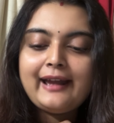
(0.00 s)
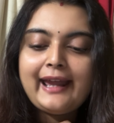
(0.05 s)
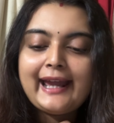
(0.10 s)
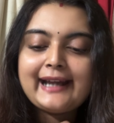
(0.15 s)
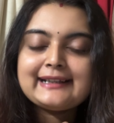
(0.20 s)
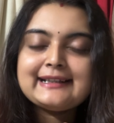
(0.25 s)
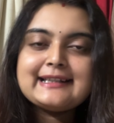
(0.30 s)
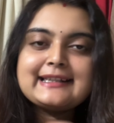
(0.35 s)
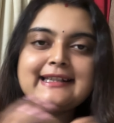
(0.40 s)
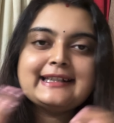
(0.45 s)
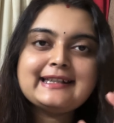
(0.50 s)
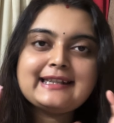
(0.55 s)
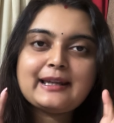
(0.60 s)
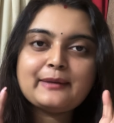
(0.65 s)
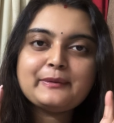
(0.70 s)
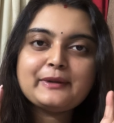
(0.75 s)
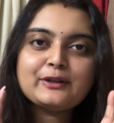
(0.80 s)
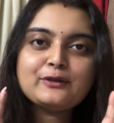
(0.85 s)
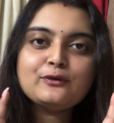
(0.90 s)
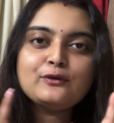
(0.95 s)
একটা জিনিস
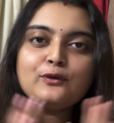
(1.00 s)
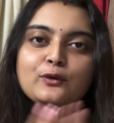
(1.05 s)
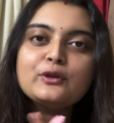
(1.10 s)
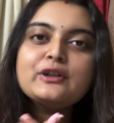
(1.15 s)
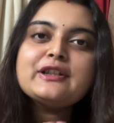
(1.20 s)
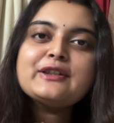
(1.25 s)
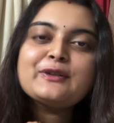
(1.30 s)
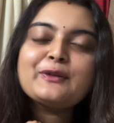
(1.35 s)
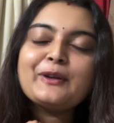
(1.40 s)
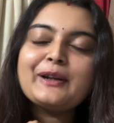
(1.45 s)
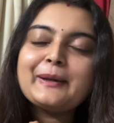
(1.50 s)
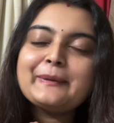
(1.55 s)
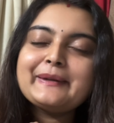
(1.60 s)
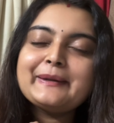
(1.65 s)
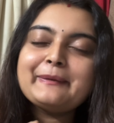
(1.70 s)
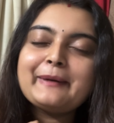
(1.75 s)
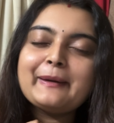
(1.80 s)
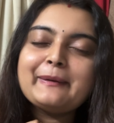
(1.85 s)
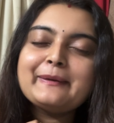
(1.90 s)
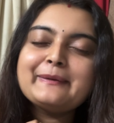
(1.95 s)
আমি একটু নোটিস করলাম
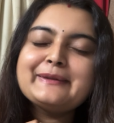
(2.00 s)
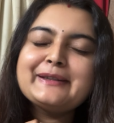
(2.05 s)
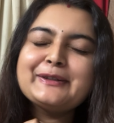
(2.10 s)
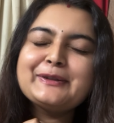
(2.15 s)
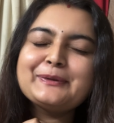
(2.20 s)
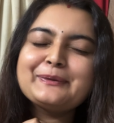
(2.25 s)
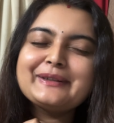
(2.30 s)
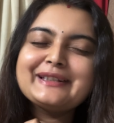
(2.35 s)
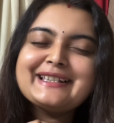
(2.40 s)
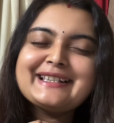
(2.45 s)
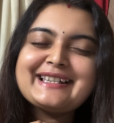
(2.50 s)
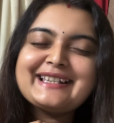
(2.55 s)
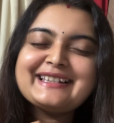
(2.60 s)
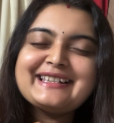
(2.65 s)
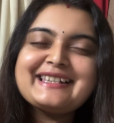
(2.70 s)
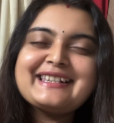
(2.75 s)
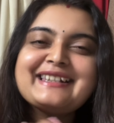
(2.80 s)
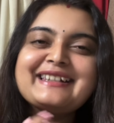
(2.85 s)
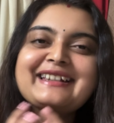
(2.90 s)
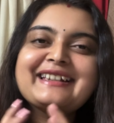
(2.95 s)
তাই ভাবলাম যে তোমাদের সাথে
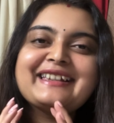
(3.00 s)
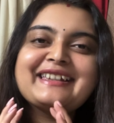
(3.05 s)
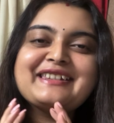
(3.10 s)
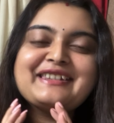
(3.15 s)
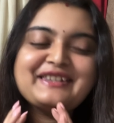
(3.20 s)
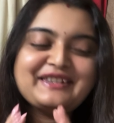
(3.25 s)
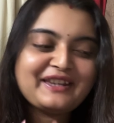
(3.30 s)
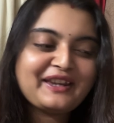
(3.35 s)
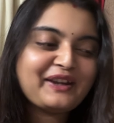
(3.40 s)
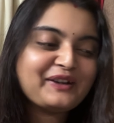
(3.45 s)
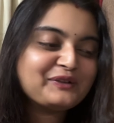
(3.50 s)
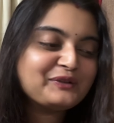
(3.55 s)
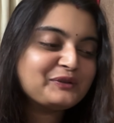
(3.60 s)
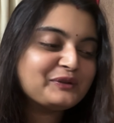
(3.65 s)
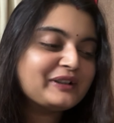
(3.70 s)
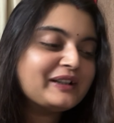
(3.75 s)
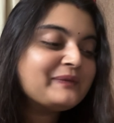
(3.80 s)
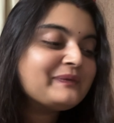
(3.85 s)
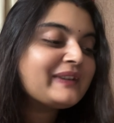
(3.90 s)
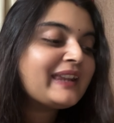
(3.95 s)
সেটাকে শেয়ার করি